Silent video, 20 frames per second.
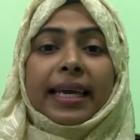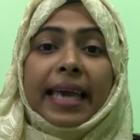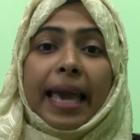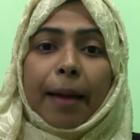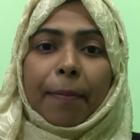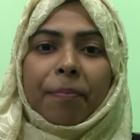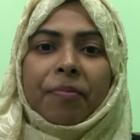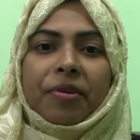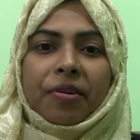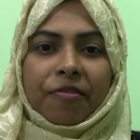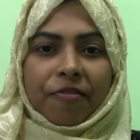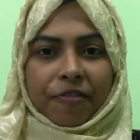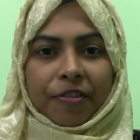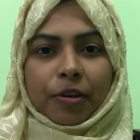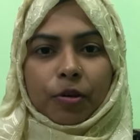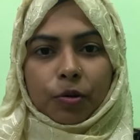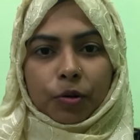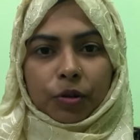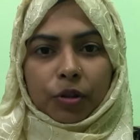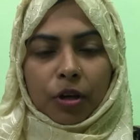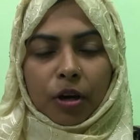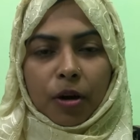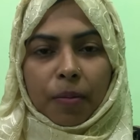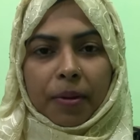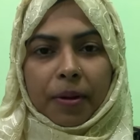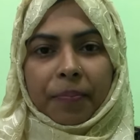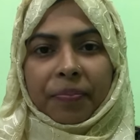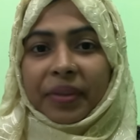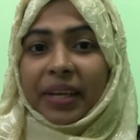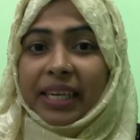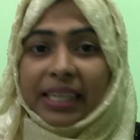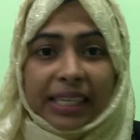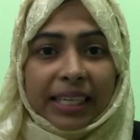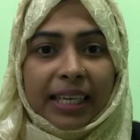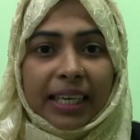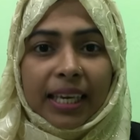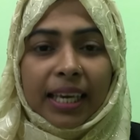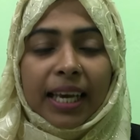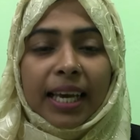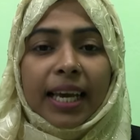গ্যাপ রিফিল করতে হবে এটা
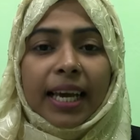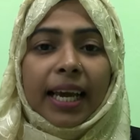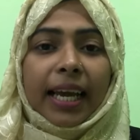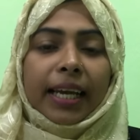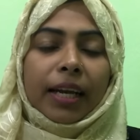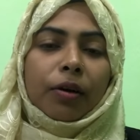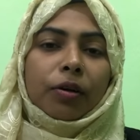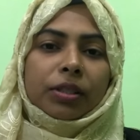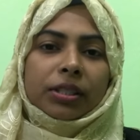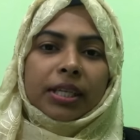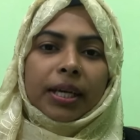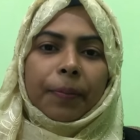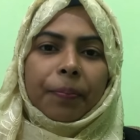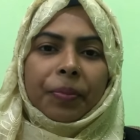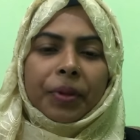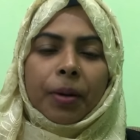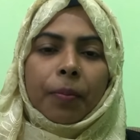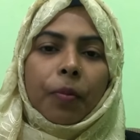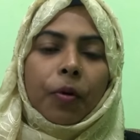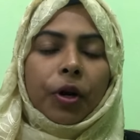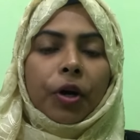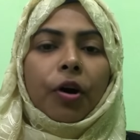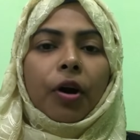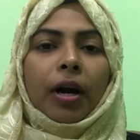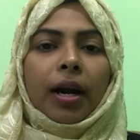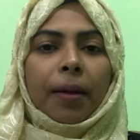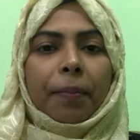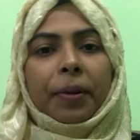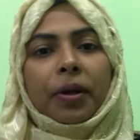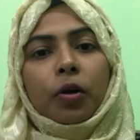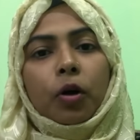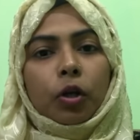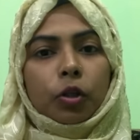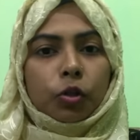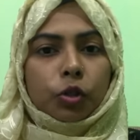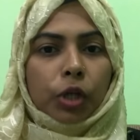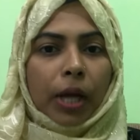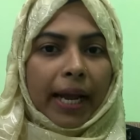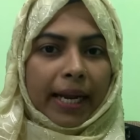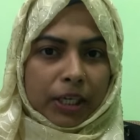কি এটা হচ্ছে মনে করেন আপনি গত
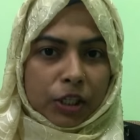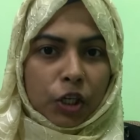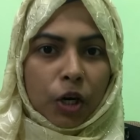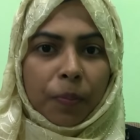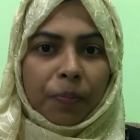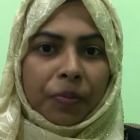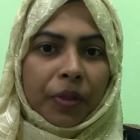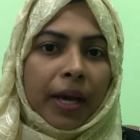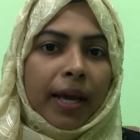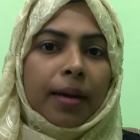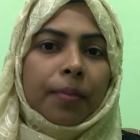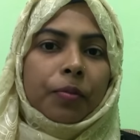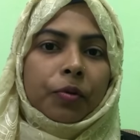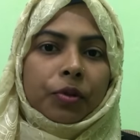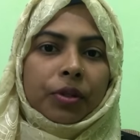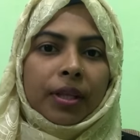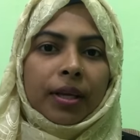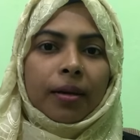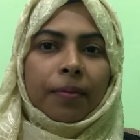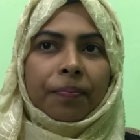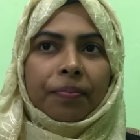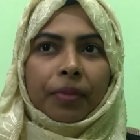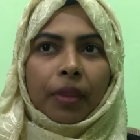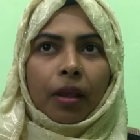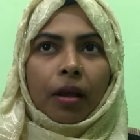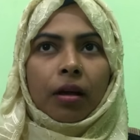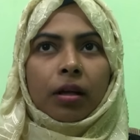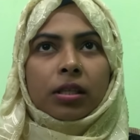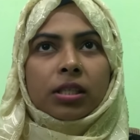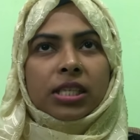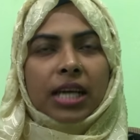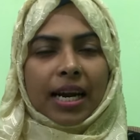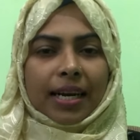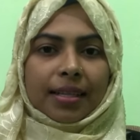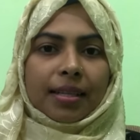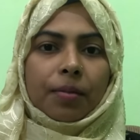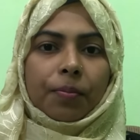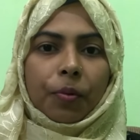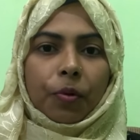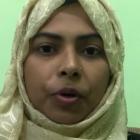এক সপ্তাহের মধ্যে চার
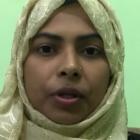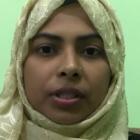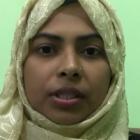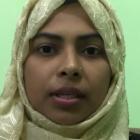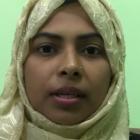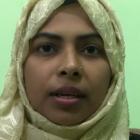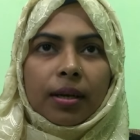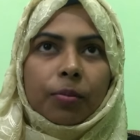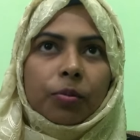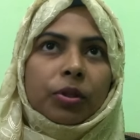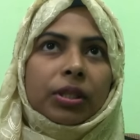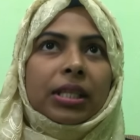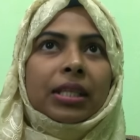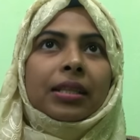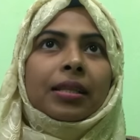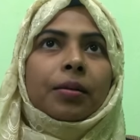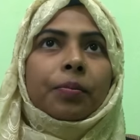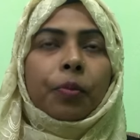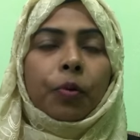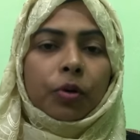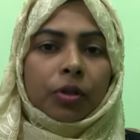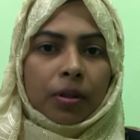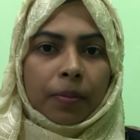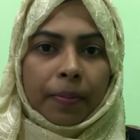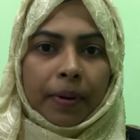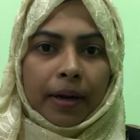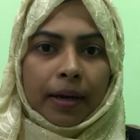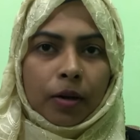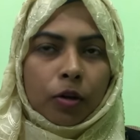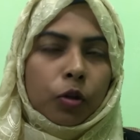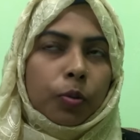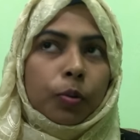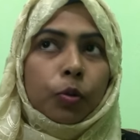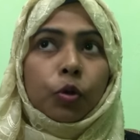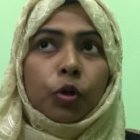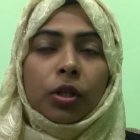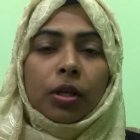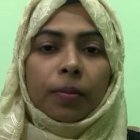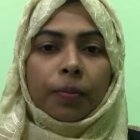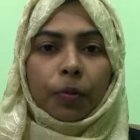দিন পড়েছেন এবং তিন দিন পড়তে পারেন অথবা
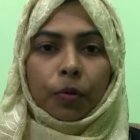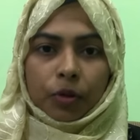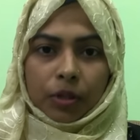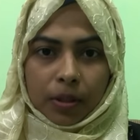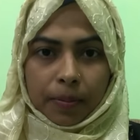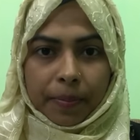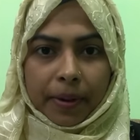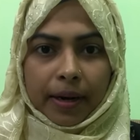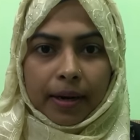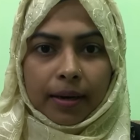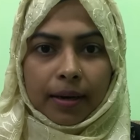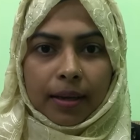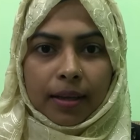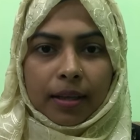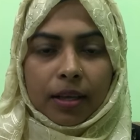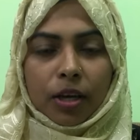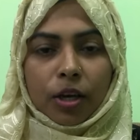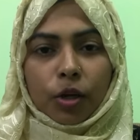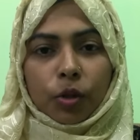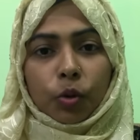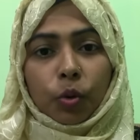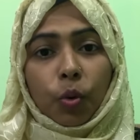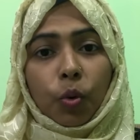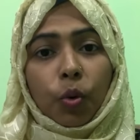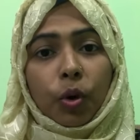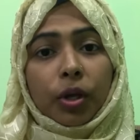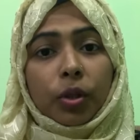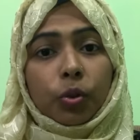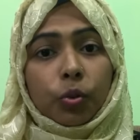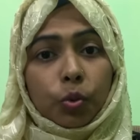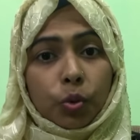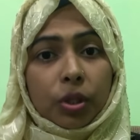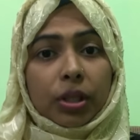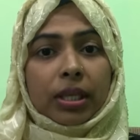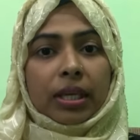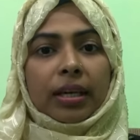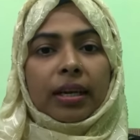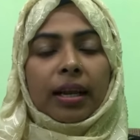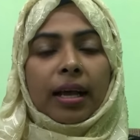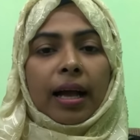দুই দিন পড়তে পারেননি তো ওই দুই
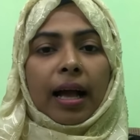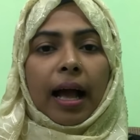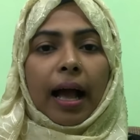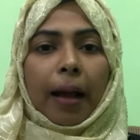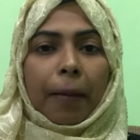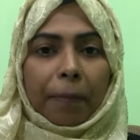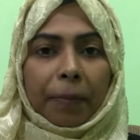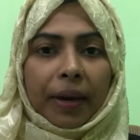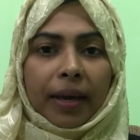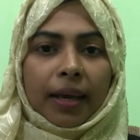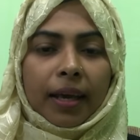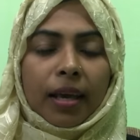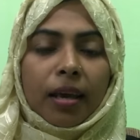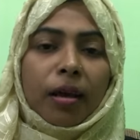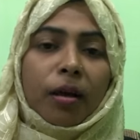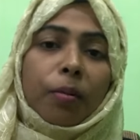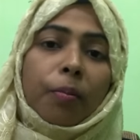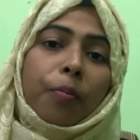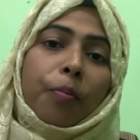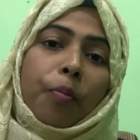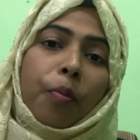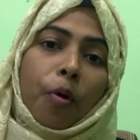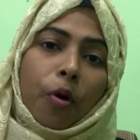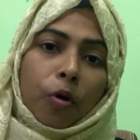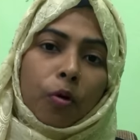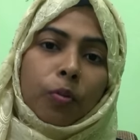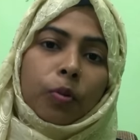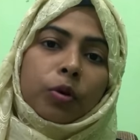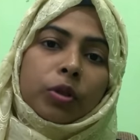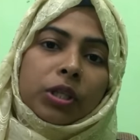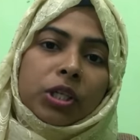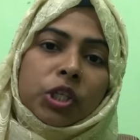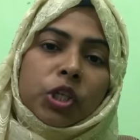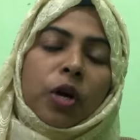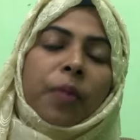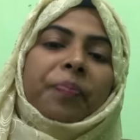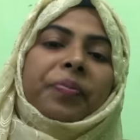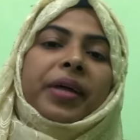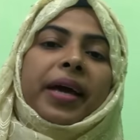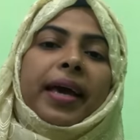দিন আপনাকে পরবর্তী
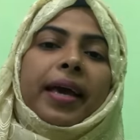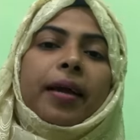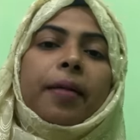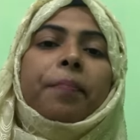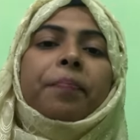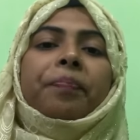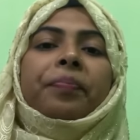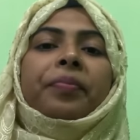সপ্তাহে